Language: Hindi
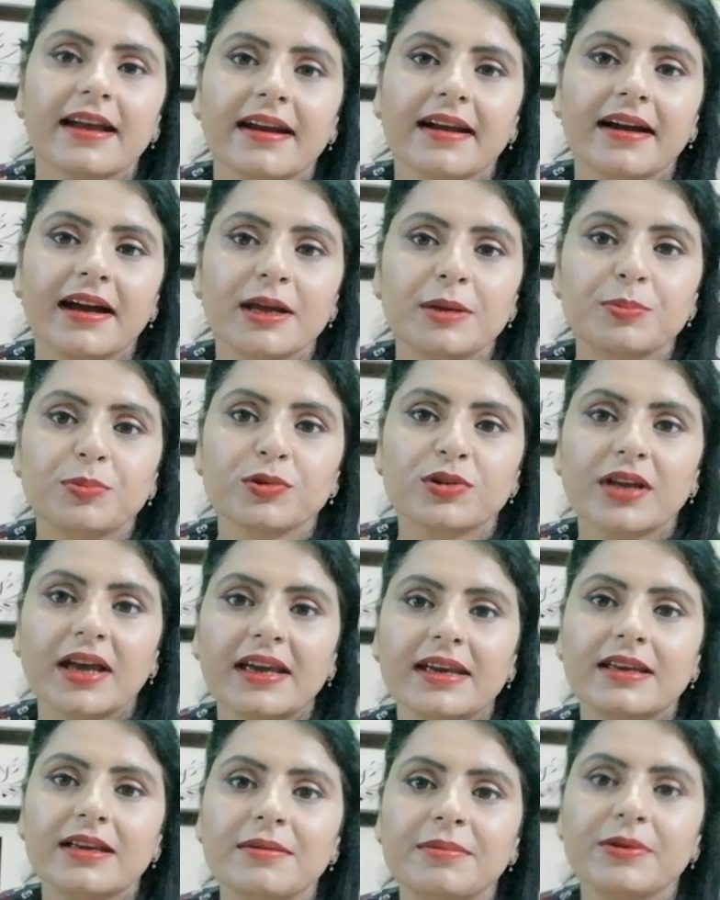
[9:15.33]
रंगाई
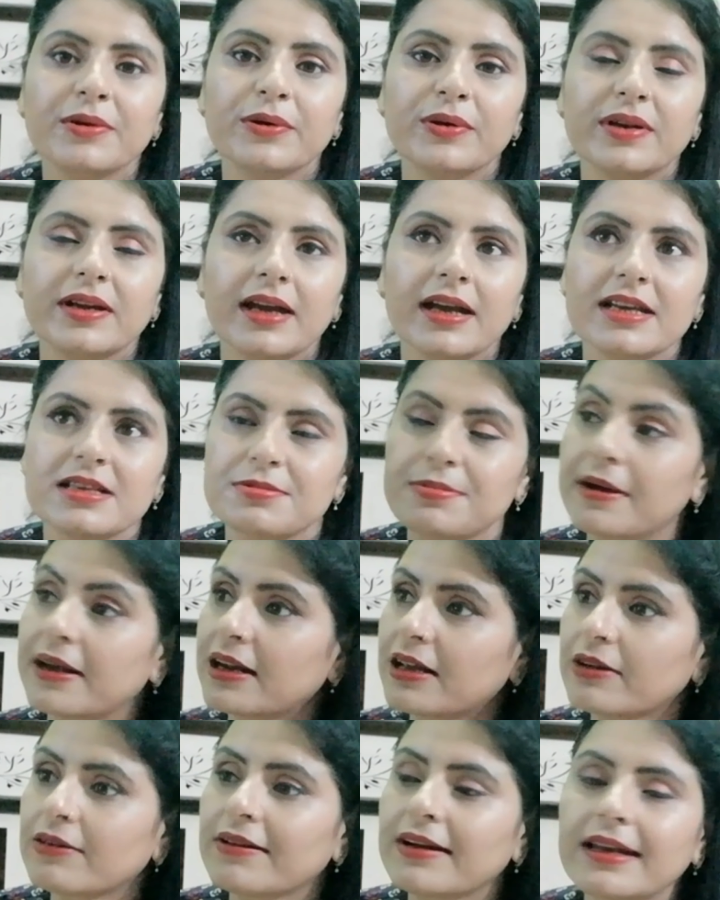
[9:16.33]
पुताई की भी हो रही है इस
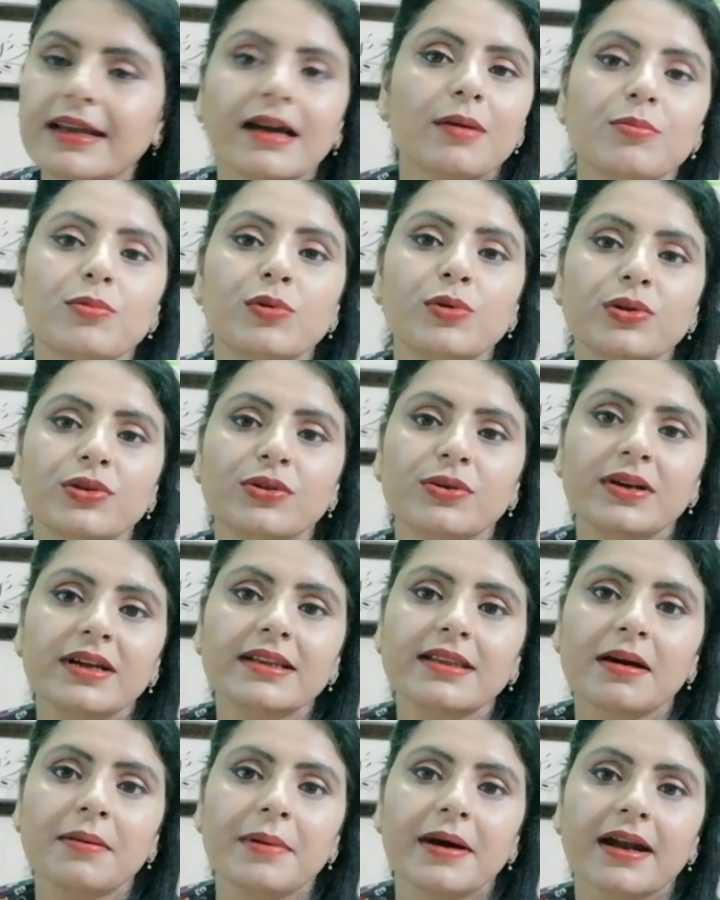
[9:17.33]
बार करवाने का मूड तो
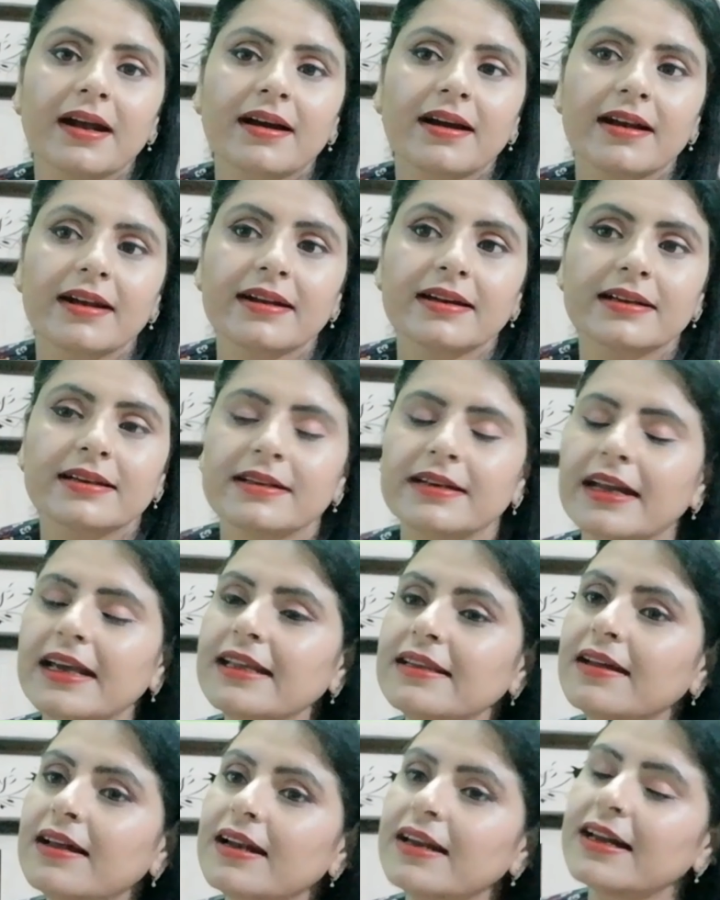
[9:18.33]
नहीं था हमारा कलर
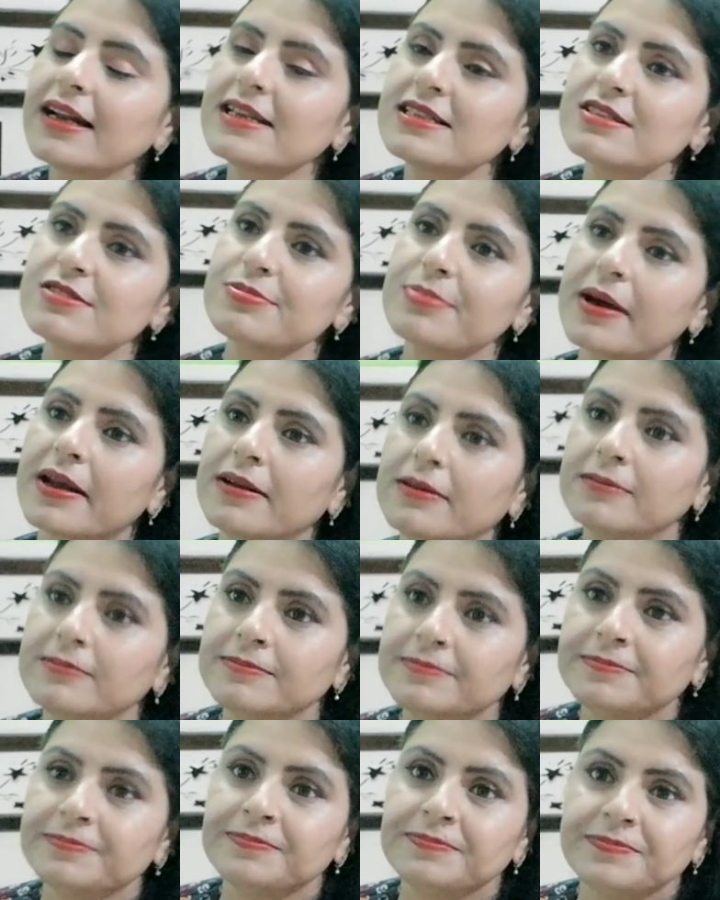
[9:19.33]
नहीं था नाराज इस बार
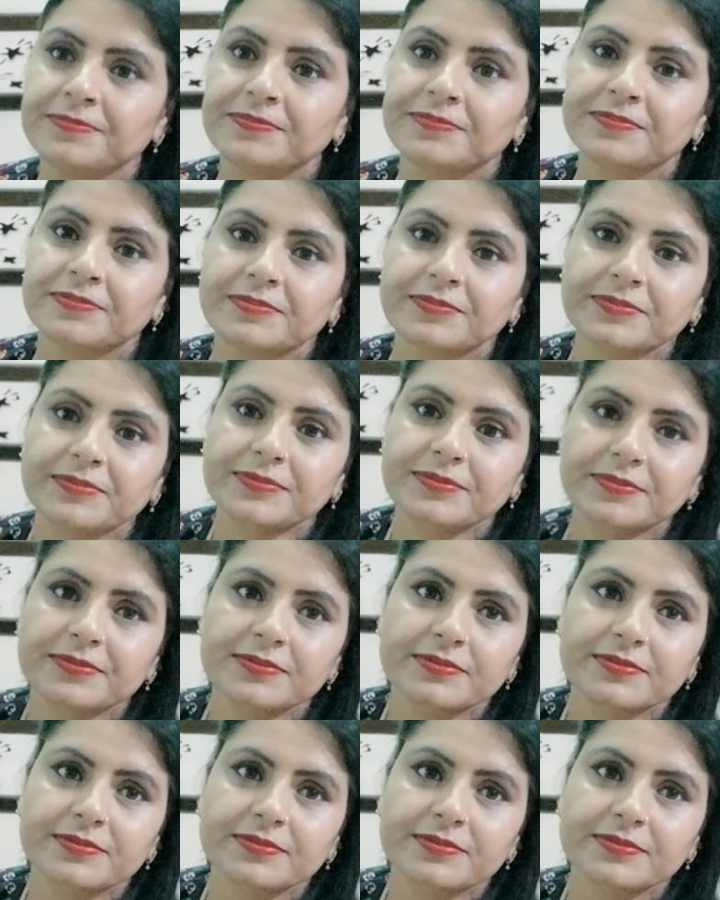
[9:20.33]
नहीं इस बार नहीं है